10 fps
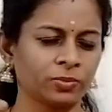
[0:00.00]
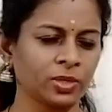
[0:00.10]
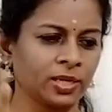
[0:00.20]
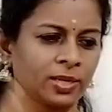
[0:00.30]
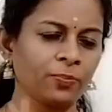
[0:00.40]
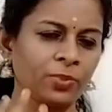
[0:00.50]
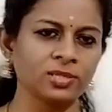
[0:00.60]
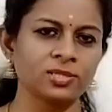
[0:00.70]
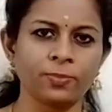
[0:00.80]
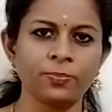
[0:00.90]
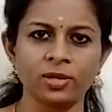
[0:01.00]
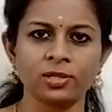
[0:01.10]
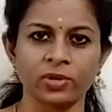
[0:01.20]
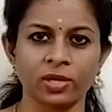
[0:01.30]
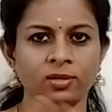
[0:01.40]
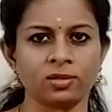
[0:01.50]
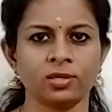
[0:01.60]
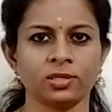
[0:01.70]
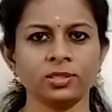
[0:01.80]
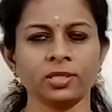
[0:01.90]
பட் எப்படி ஸ்டெப் எடுத்து
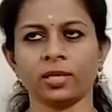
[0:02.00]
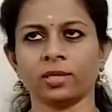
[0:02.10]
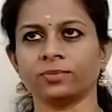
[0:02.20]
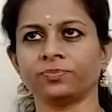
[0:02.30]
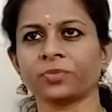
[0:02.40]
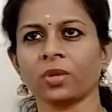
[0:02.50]
வைக்கிறதுன்றது தெரியாது